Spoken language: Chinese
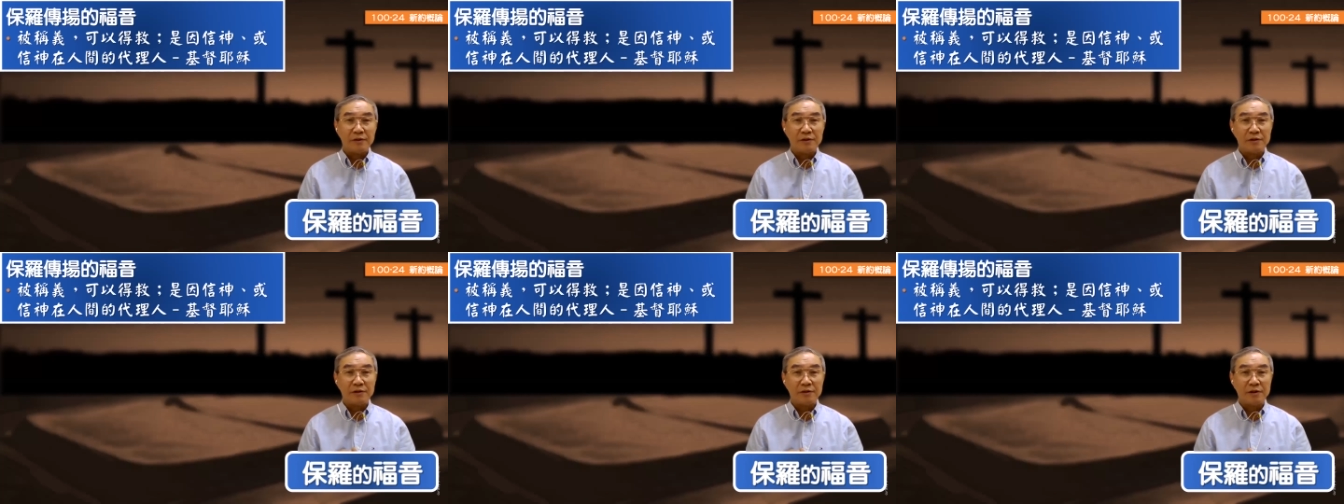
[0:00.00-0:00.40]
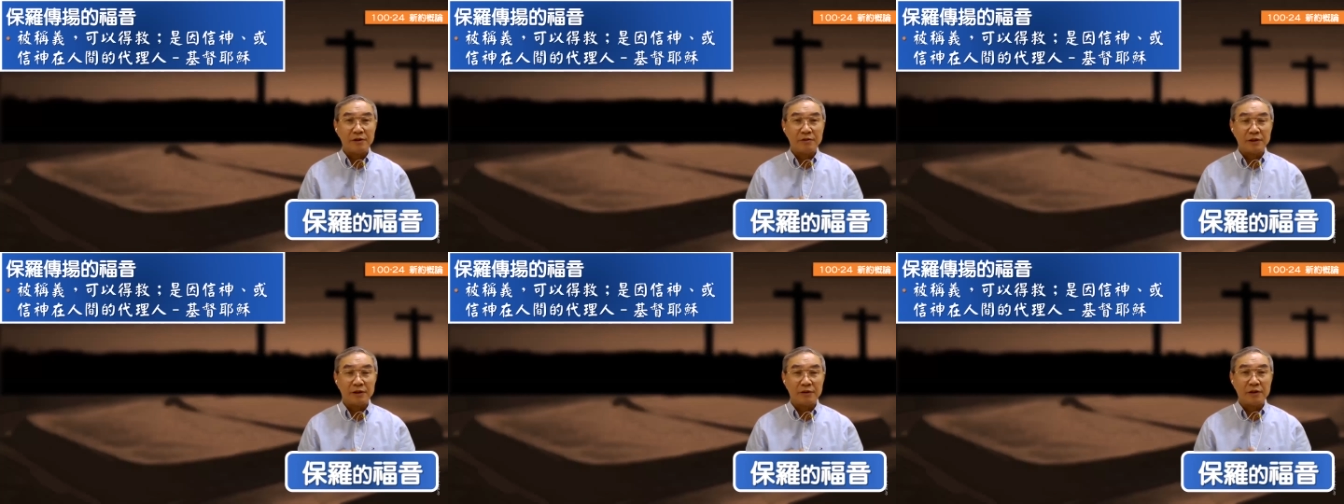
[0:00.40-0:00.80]
有什地
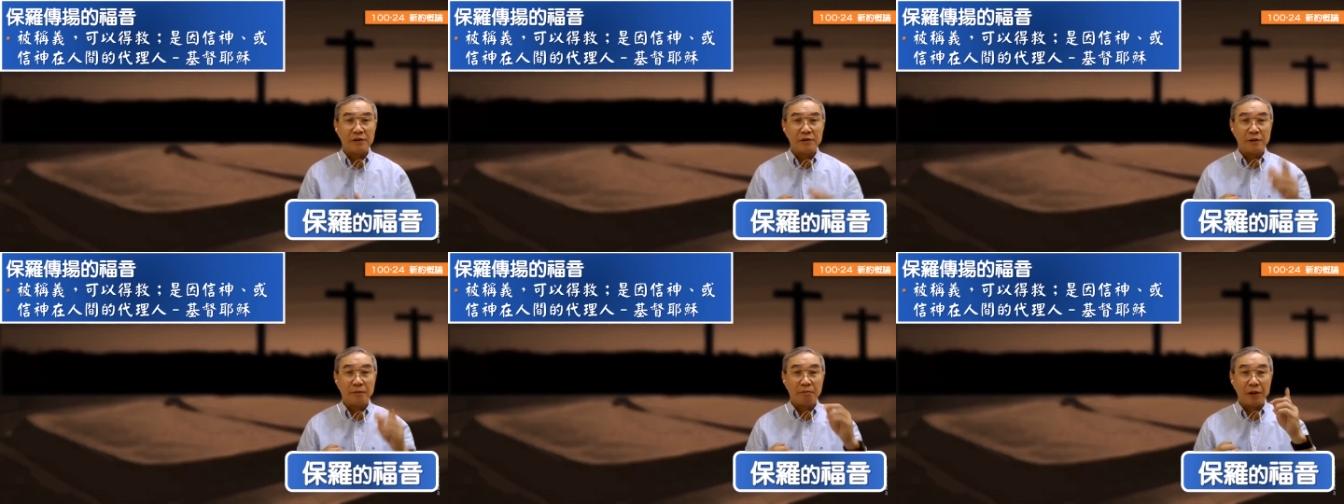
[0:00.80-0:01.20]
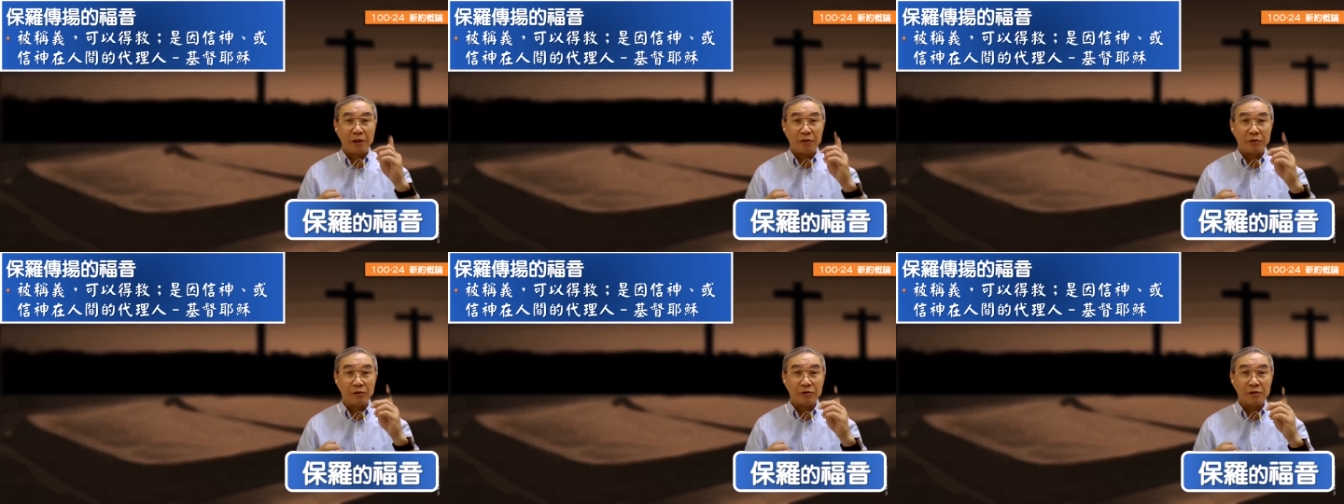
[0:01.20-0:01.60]
方的，因为
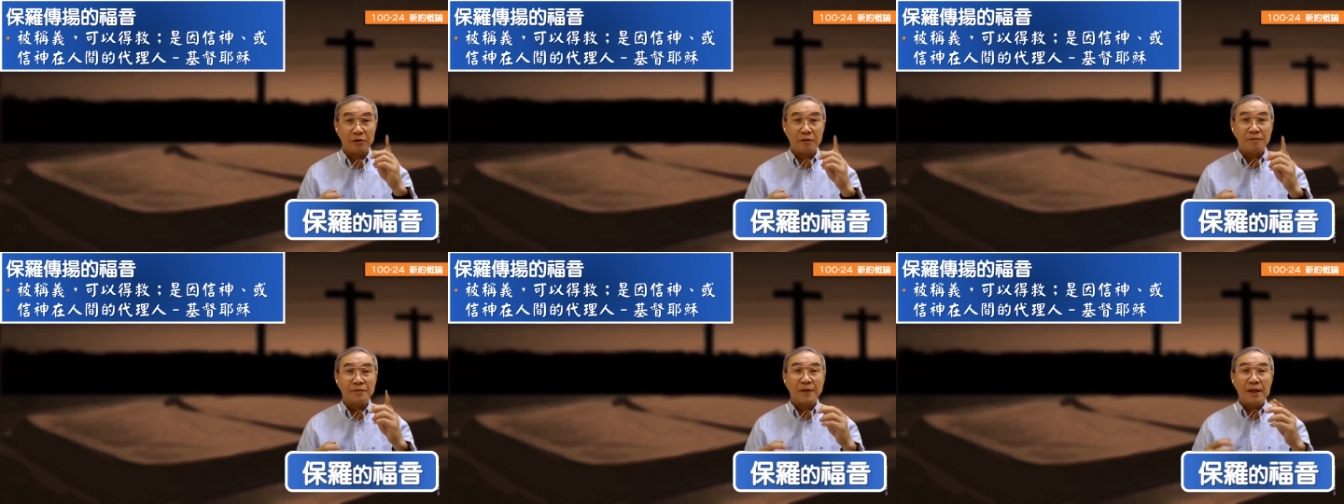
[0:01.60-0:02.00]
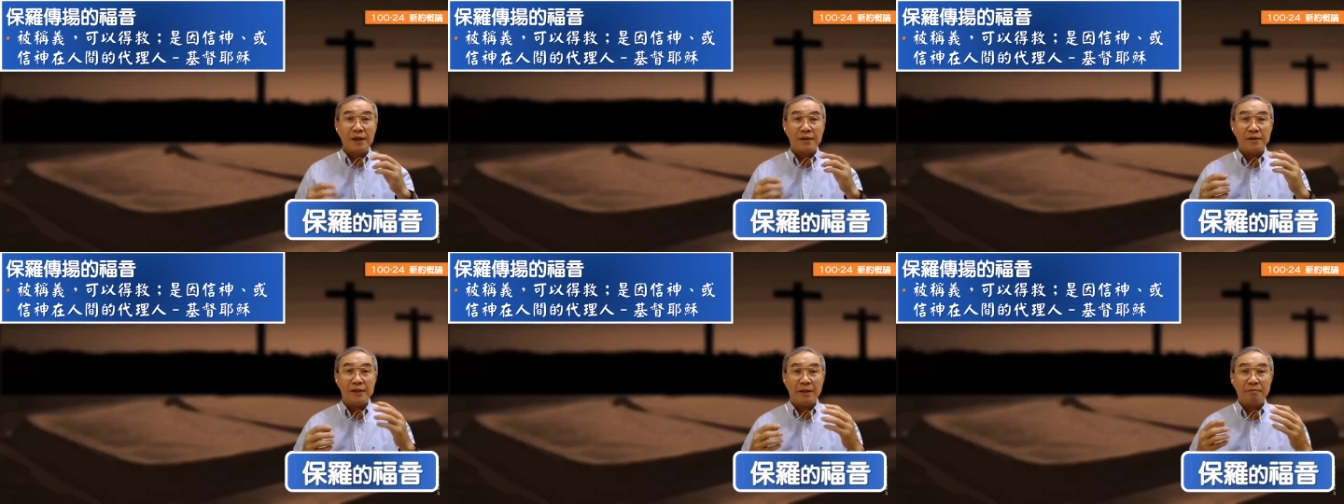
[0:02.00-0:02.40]
保罗说，
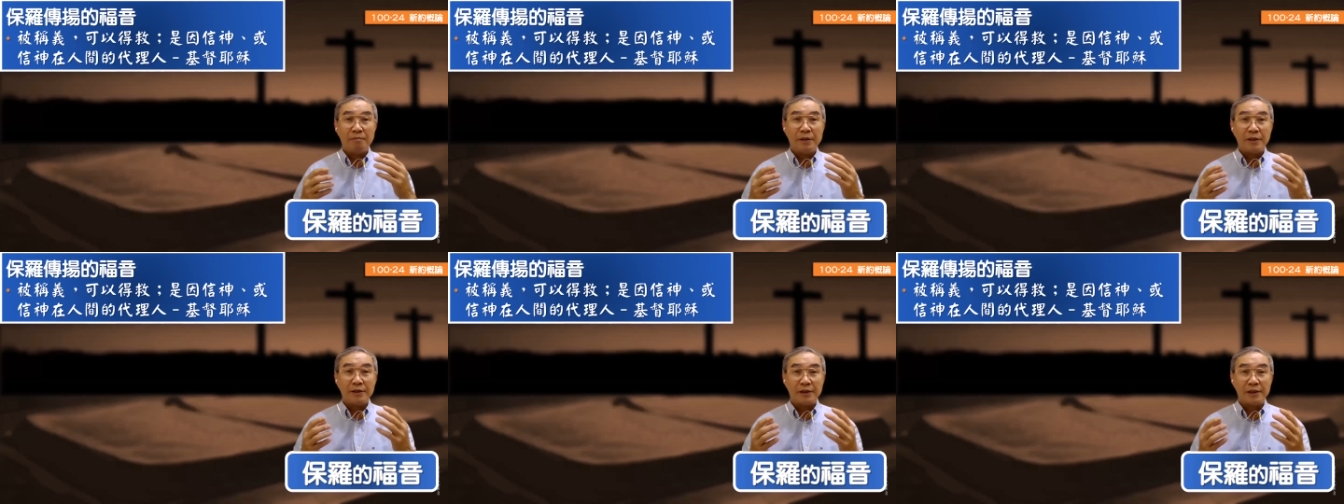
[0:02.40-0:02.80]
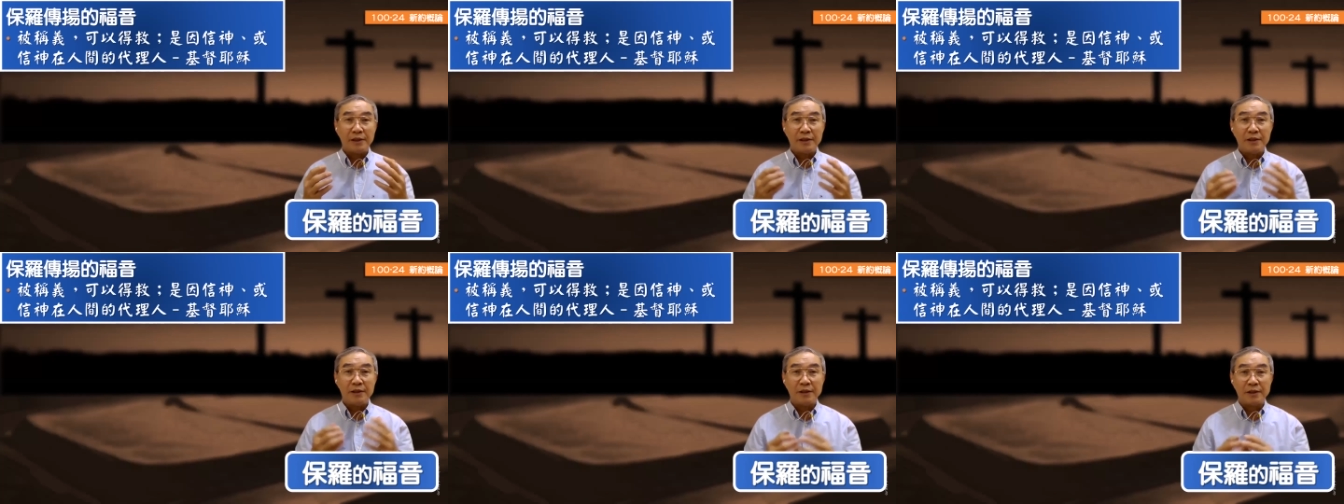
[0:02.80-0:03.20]
人被
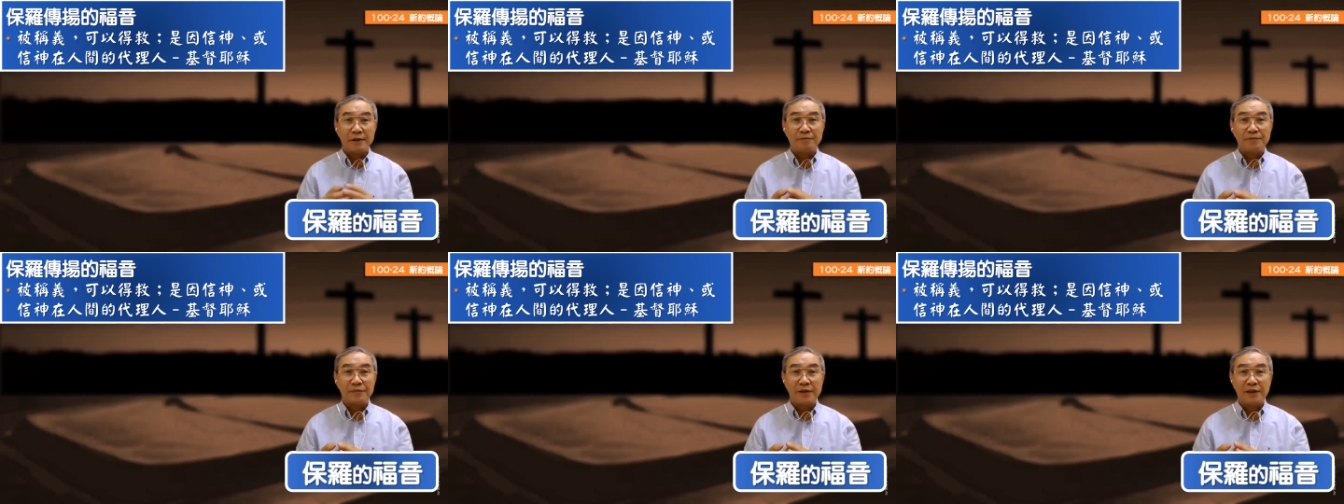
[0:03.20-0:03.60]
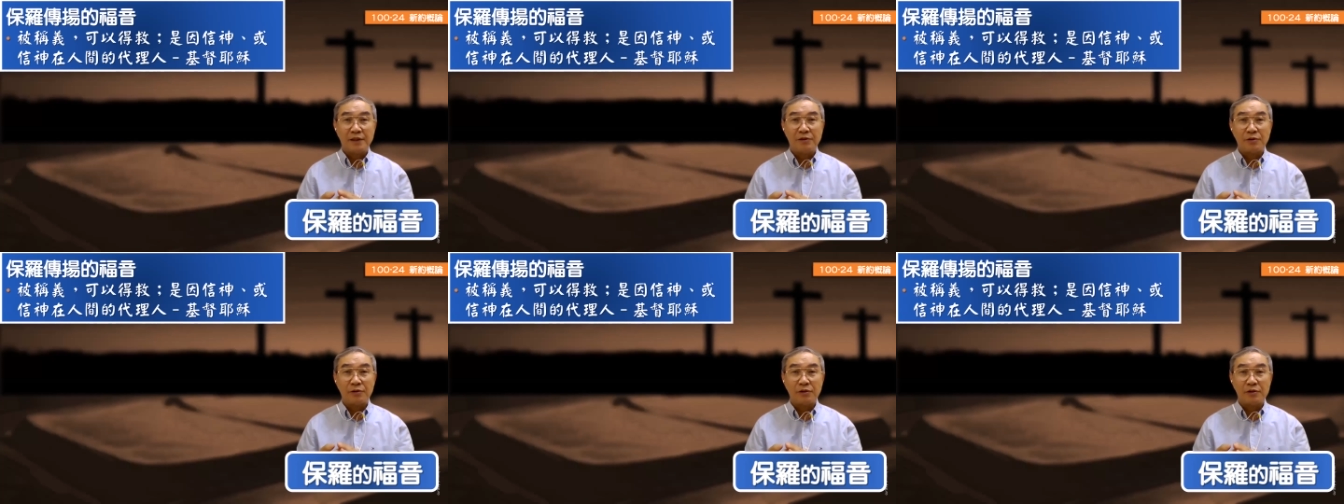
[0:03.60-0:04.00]
称义啊，可以
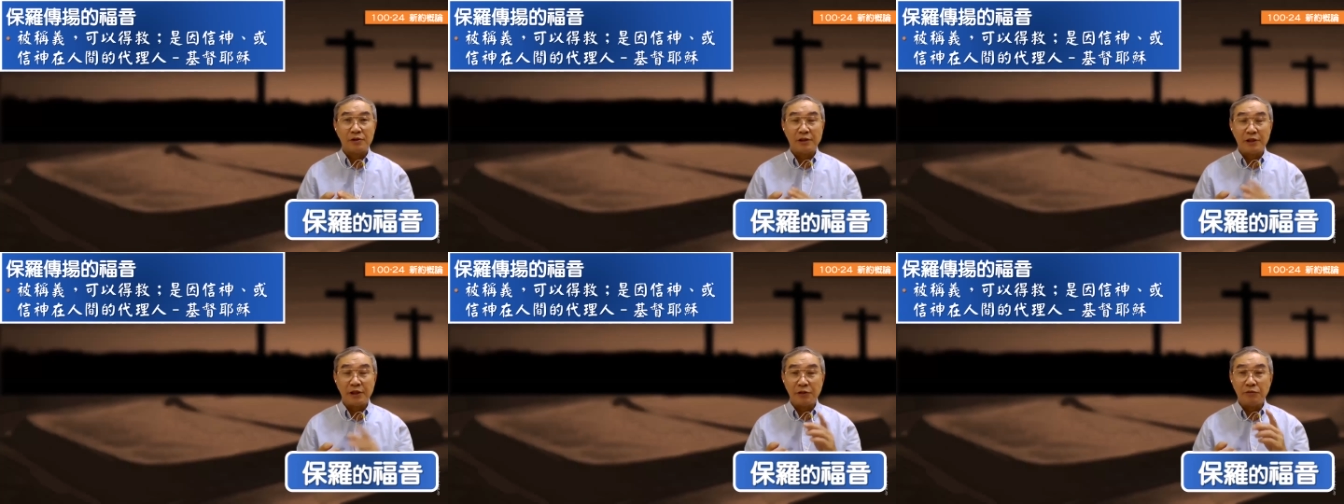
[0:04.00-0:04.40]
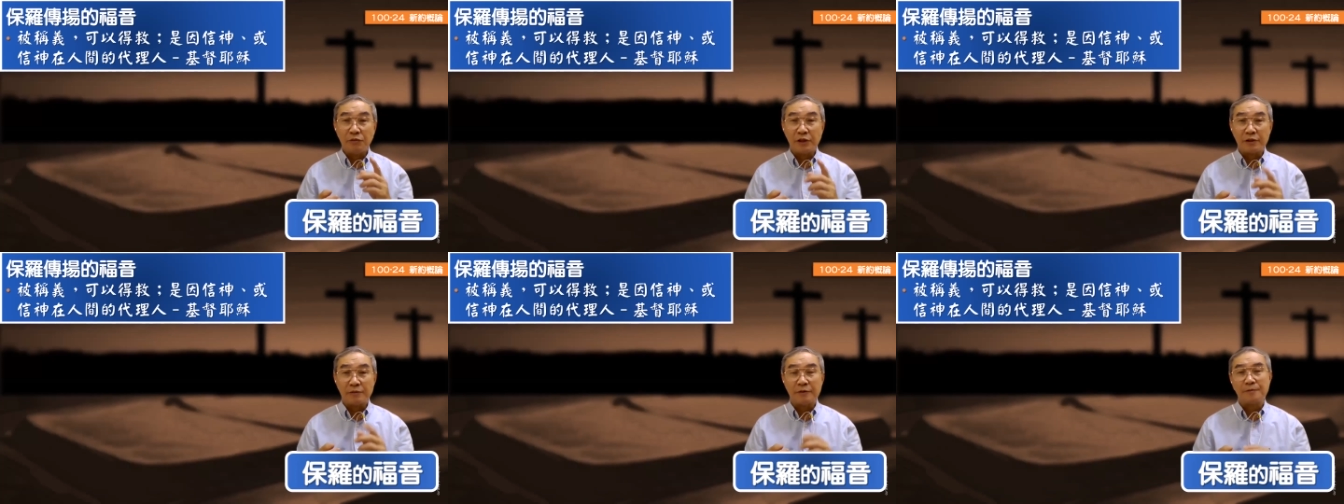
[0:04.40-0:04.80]
读就是因
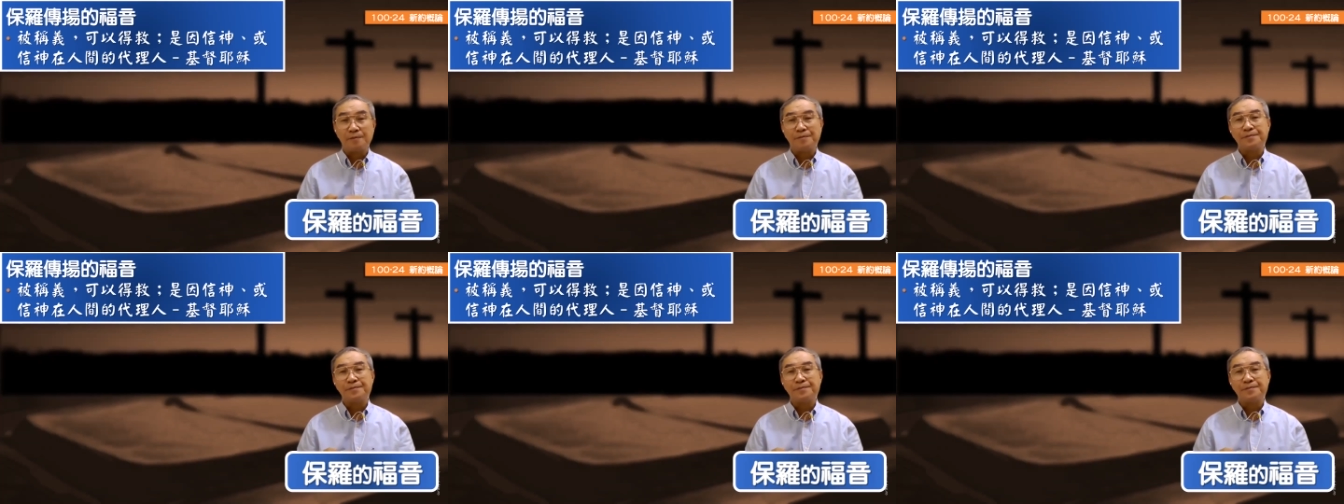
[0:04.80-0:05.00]
为什么？